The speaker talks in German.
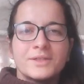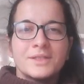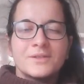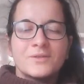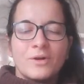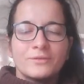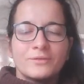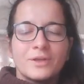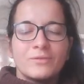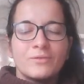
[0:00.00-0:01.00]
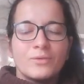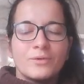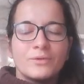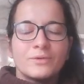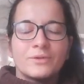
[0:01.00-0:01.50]
Wir sind so oft
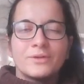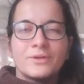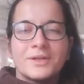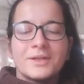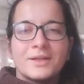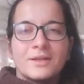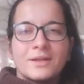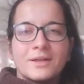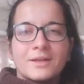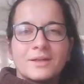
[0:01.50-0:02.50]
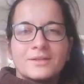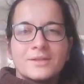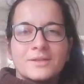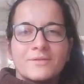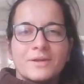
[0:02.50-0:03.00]
gewöhnt,
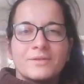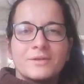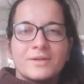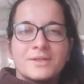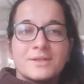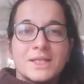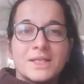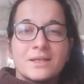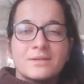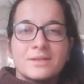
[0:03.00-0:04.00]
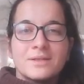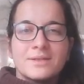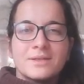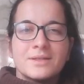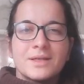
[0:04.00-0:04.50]
dass wenn wir was sehen,
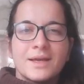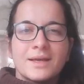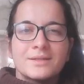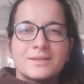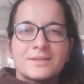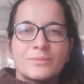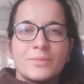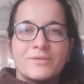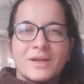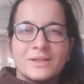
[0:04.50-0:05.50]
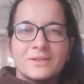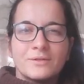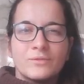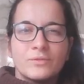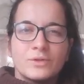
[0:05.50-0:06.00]
dass es direkt
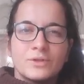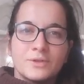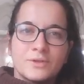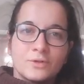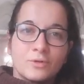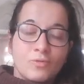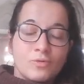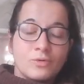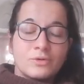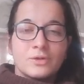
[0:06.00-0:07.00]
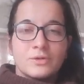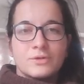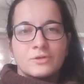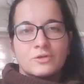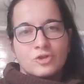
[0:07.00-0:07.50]
bewertet wird, das ist gut,
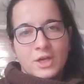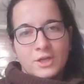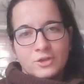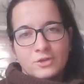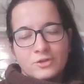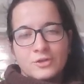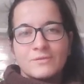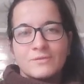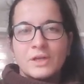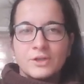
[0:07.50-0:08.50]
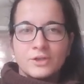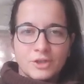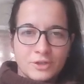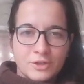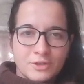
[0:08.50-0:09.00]
das ist schlecht, das will ich
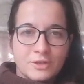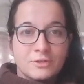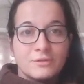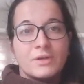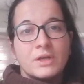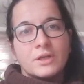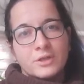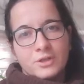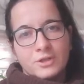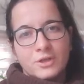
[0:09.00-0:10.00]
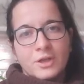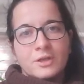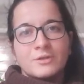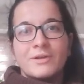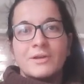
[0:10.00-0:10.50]
nicht, das will ich,
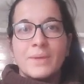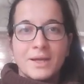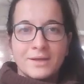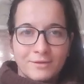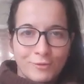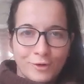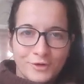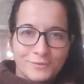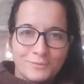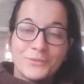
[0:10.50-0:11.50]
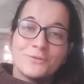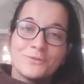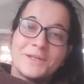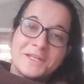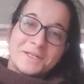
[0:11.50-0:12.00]
ich will mehr davon, ich
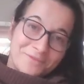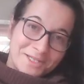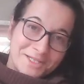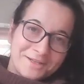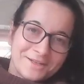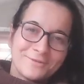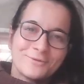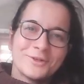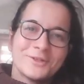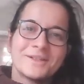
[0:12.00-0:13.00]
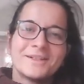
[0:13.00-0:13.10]
will weniger davon.